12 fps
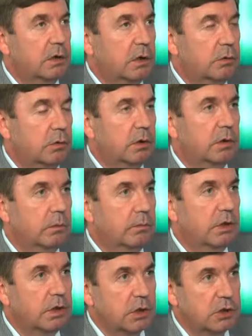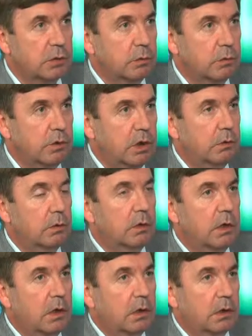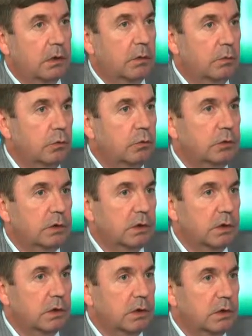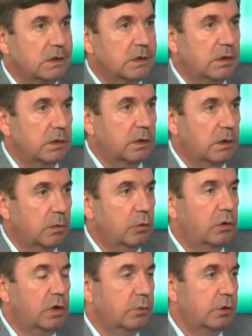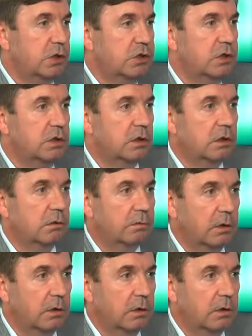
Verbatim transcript: которые, по нашему мнению, будут нести наиболее положительный